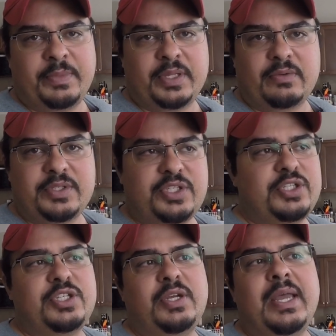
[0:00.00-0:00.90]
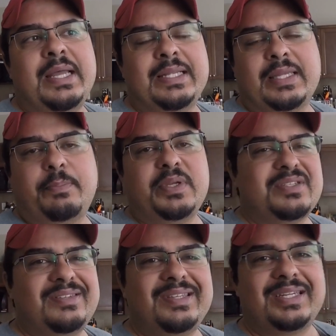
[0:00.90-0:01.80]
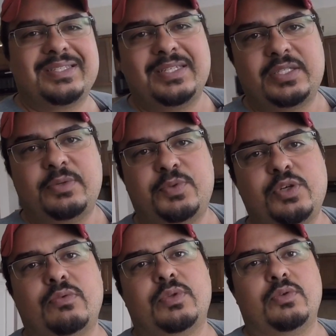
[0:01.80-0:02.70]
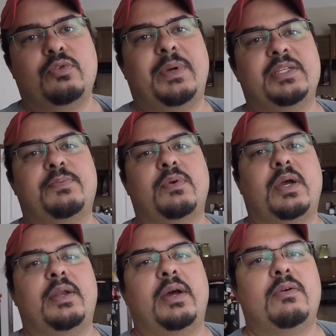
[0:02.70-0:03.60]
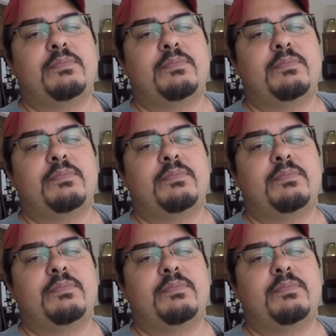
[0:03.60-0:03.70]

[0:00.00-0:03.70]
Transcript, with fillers: Então a gente tá pensando em trazer esse tipo de conteúdo mais para o canal,